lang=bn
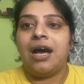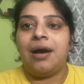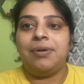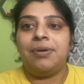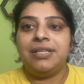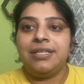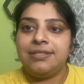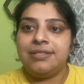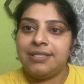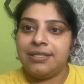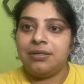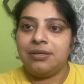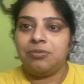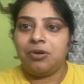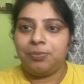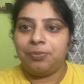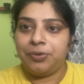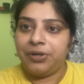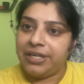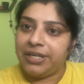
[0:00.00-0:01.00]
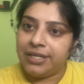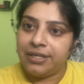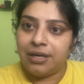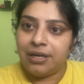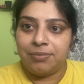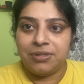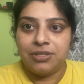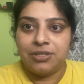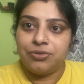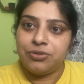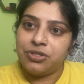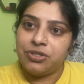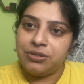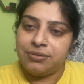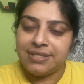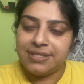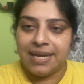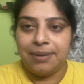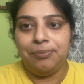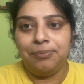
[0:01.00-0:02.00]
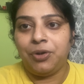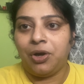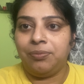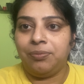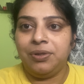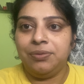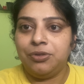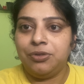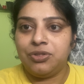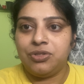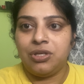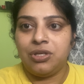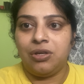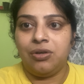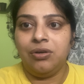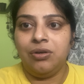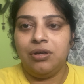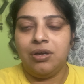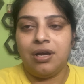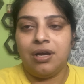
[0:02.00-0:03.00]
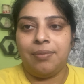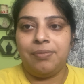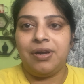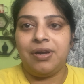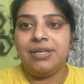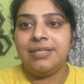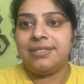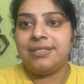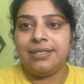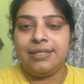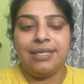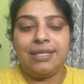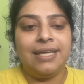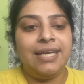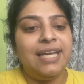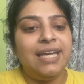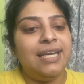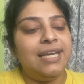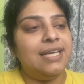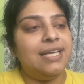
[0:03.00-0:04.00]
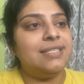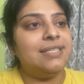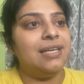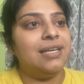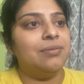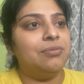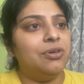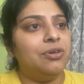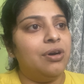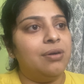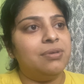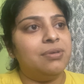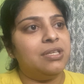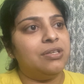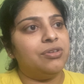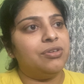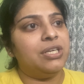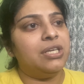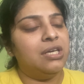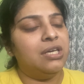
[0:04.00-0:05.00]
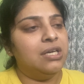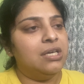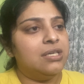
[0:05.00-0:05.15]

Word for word: আমাদের যেরকম অপারেটার আমাদেরও সেম প্রবলেম হচ্ছিল আমরা রিসেন্টলি কি নিয়েছিলাম গো আমাদের ওই